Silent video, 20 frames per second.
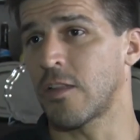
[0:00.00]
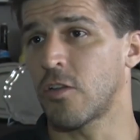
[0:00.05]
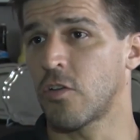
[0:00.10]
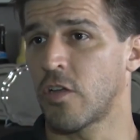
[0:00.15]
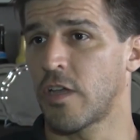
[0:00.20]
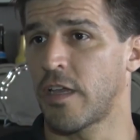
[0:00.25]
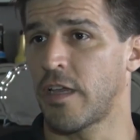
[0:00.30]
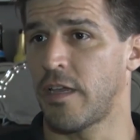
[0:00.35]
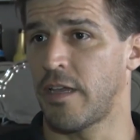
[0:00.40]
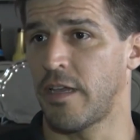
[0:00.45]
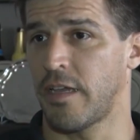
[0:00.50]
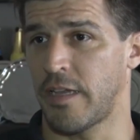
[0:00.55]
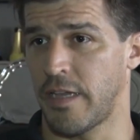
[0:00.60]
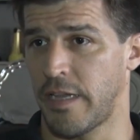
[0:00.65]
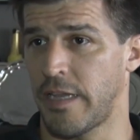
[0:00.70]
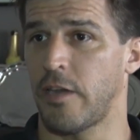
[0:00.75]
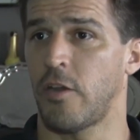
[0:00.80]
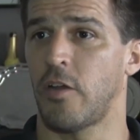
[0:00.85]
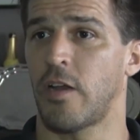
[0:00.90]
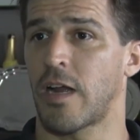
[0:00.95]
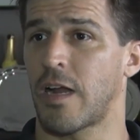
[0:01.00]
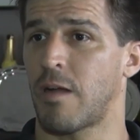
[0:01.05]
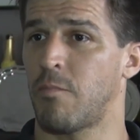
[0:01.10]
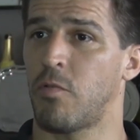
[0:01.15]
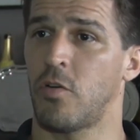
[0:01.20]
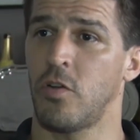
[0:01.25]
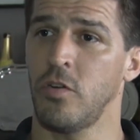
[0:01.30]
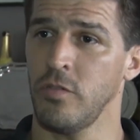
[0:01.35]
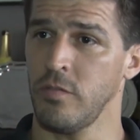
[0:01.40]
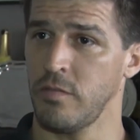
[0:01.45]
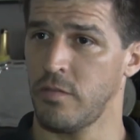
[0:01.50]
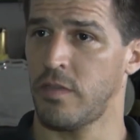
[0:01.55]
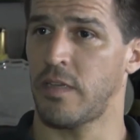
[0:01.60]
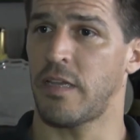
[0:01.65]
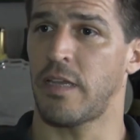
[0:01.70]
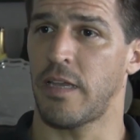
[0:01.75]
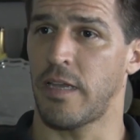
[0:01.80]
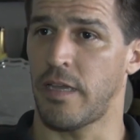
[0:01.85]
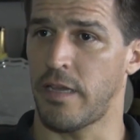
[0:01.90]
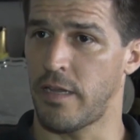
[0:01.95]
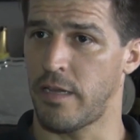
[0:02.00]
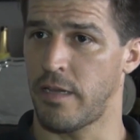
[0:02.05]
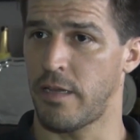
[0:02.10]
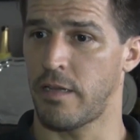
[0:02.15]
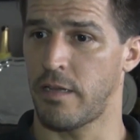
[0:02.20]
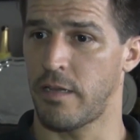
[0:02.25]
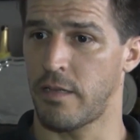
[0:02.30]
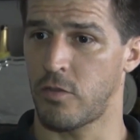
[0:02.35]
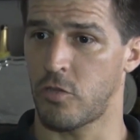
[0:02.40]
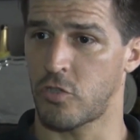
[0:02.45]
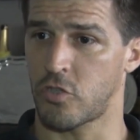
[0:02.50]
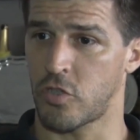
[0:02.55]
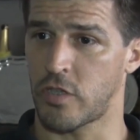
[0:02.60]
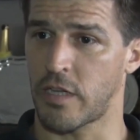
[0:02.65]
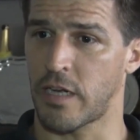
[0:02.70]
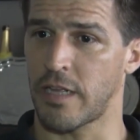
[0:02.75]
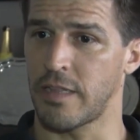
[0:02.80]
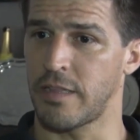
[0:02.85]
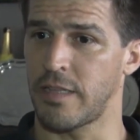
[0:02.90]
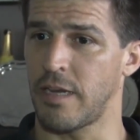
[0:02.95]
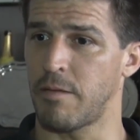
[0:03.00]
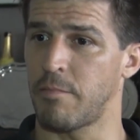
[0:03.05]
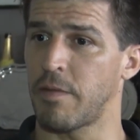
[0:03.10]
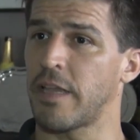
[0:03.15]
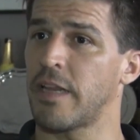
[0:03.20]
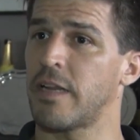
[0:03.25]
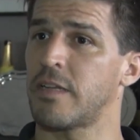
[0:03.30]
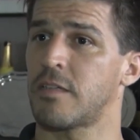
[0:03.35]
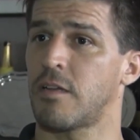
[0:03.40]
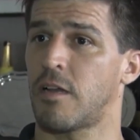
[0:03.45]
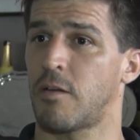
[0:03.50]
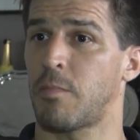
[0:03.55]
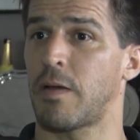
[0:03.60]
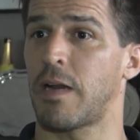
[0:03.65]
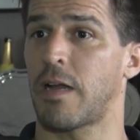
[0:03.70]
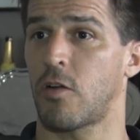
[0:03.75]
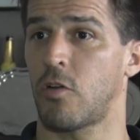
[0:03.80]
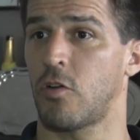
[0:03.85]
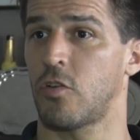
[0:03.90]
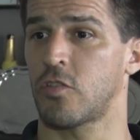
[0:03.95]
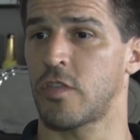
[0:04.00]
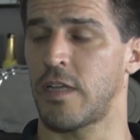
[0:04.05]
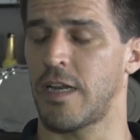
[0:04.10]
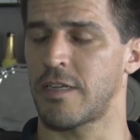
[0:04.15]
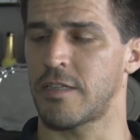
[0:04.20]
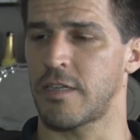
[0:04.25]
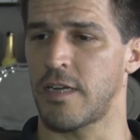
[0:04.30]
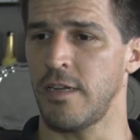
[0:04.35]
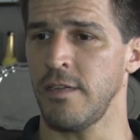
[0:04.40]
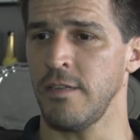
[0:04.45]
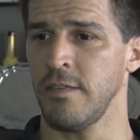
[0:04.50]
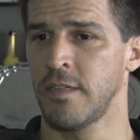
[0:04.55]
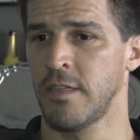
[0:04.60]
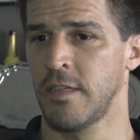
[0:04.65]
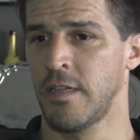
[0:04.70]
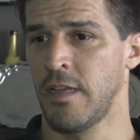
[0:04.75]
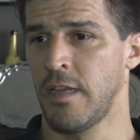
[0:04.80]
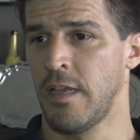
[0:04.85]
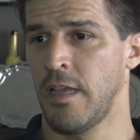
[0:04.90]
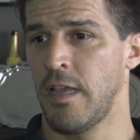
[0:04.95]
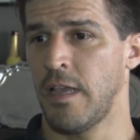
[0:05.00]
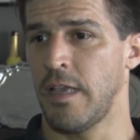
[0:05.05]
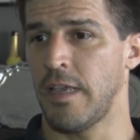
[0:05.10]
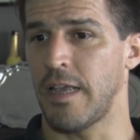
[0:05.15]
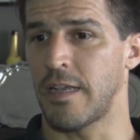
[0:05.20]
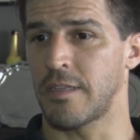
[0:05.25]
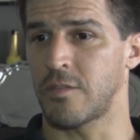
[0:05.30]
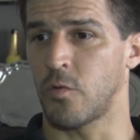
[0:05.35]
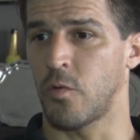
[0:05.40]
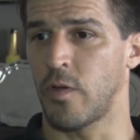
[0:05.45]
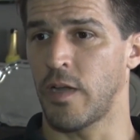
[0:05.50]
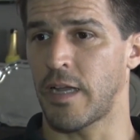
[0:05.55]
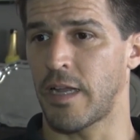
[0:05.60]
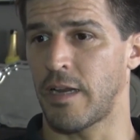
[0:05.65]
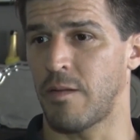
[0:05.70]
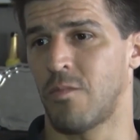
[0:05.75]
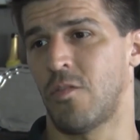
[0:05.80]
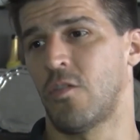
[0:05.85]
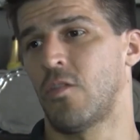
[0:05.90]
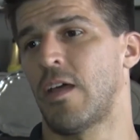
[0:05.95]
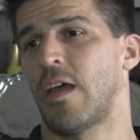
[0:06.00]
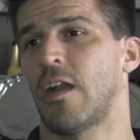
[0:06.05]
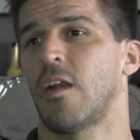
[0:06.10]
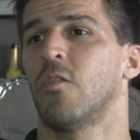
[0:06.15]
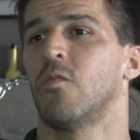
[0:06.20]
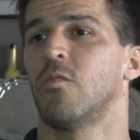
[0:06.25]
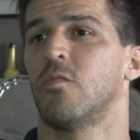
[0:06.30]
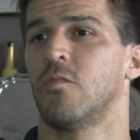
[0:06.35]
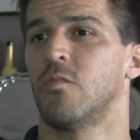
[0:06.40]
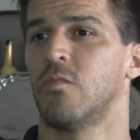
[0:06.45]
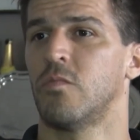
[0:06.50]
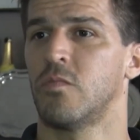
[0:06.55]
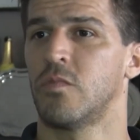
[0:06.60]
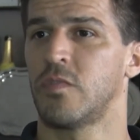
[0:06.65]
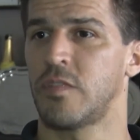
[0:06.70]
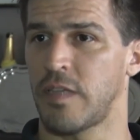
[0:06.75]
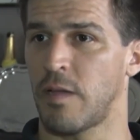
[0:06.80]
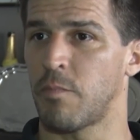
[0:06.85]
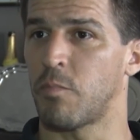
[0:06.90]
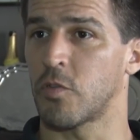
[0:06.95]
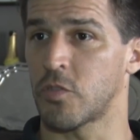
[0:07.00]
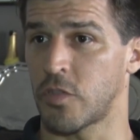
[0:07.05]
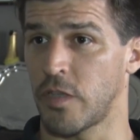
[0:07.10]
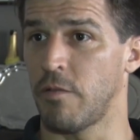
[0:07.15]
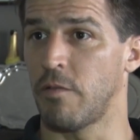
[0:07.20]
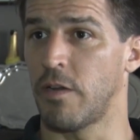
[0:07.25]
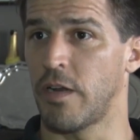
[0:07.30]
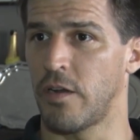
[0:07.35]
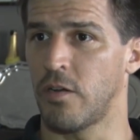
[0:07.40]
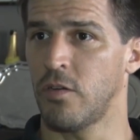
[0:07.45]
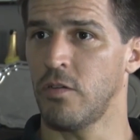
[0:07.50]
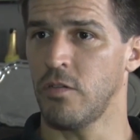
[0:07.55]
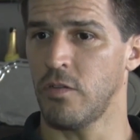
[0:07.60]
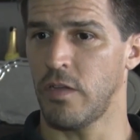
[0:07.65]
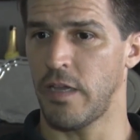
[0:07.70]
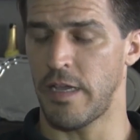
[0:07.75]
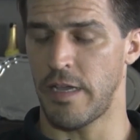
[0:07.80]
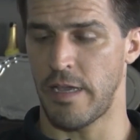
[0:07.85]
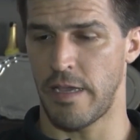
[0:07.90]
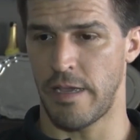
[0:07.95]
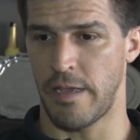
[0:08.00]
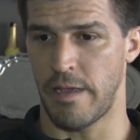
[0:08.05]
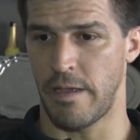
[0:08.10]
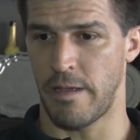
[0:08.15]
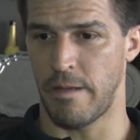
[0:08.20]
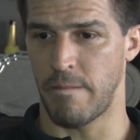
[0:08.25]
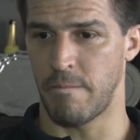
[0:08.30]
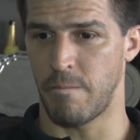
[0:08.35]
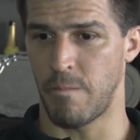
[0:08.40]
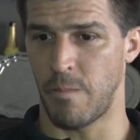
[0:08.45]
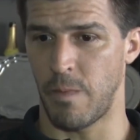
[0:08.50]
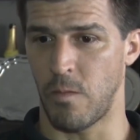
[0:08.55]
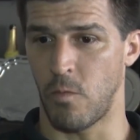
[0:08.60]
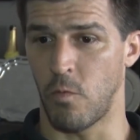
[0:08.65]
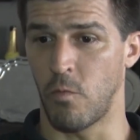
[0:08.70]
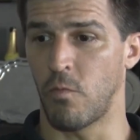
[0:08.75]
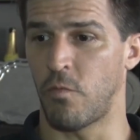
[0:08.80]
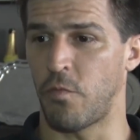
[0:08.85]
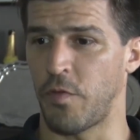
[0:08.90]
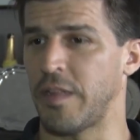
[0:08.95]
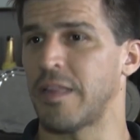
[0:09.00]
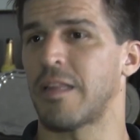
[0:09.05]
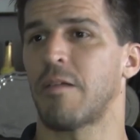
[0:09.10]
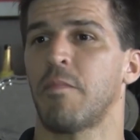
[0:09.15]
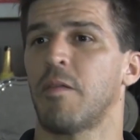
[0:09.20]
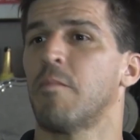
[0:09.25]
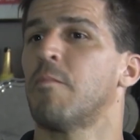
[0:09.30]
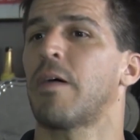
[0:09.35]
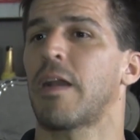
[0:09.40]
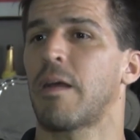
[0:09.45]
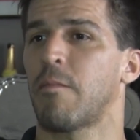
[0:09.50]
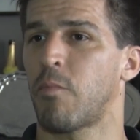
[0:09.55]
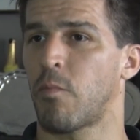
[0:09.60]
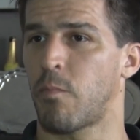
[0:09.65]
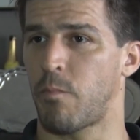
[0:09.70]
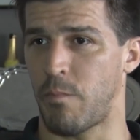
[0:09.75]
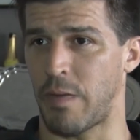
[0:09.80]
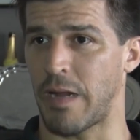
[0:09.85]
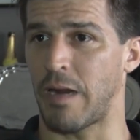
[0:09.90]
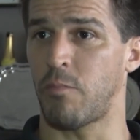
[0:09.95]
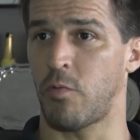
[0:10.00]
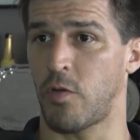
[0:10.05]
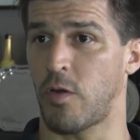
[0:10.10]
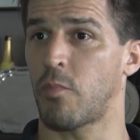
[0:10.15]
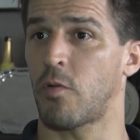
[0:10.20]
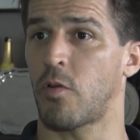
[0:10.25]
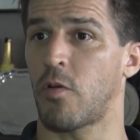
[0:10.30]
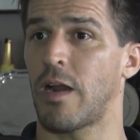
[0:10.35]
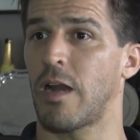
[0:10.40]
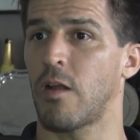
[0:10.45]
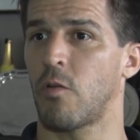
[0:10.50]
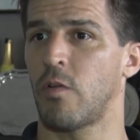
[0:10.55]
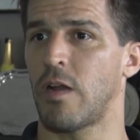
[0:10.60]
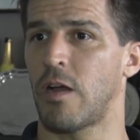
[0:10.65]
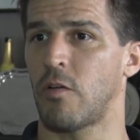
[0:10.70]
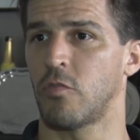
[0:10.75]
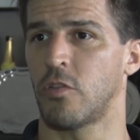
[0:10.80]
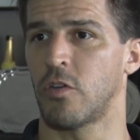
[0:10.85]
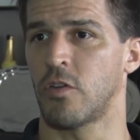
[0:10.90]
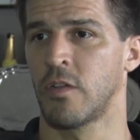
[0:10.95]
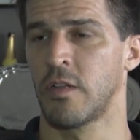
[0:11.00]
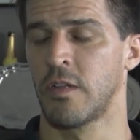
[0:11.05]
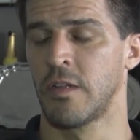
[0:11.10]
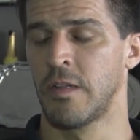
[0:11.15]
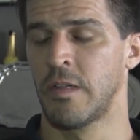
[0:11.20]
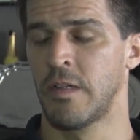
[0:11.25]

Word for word: rato que, quiero ir a Japón, que Toyota Argentina me quiere llevar para conocer allá y a su vez queremos darle un, si es posible, ¿no? Eh, un fin también para, para poder probar algún auto.